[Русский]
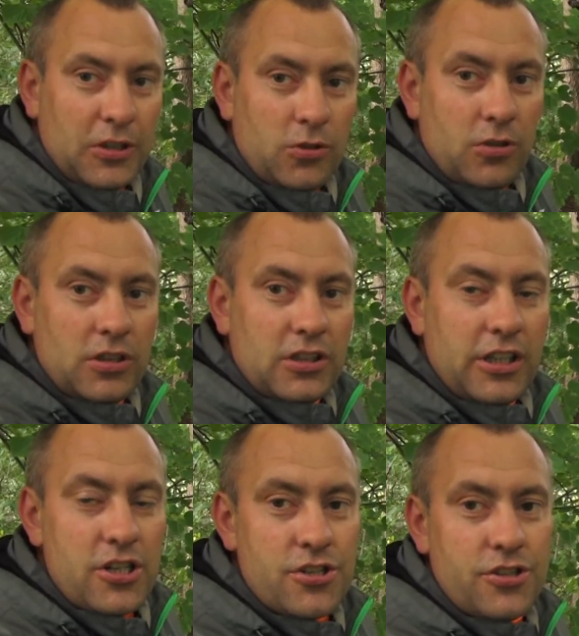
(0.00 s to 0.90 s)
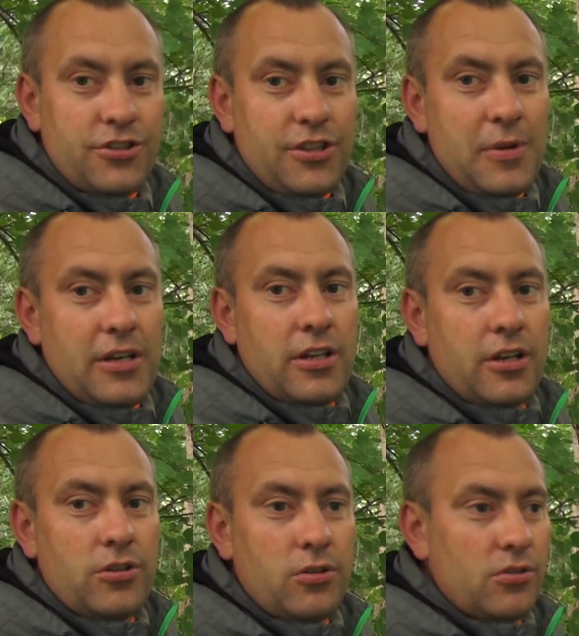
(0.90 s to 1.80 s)
поскольку это, конечно же, семейное
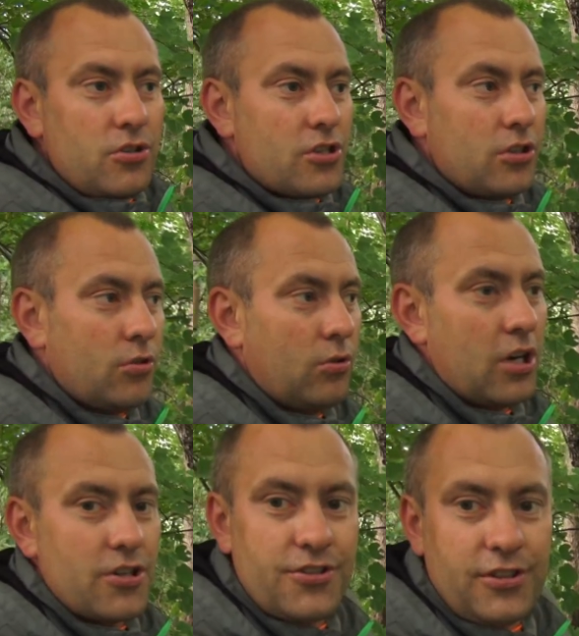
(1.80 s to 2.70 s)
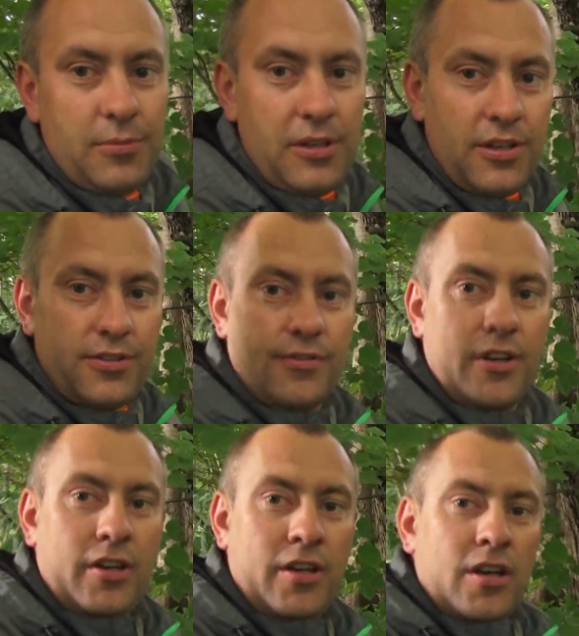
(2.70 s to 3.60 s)
гнездышко, то у каждой семьи есть
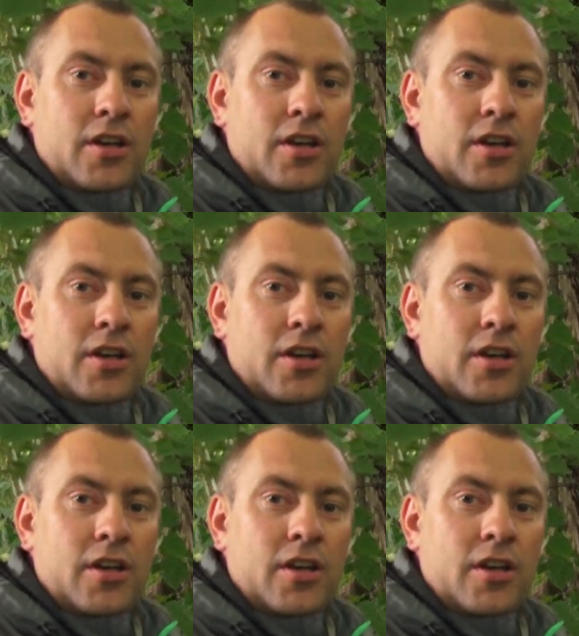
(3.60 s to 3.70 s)
свои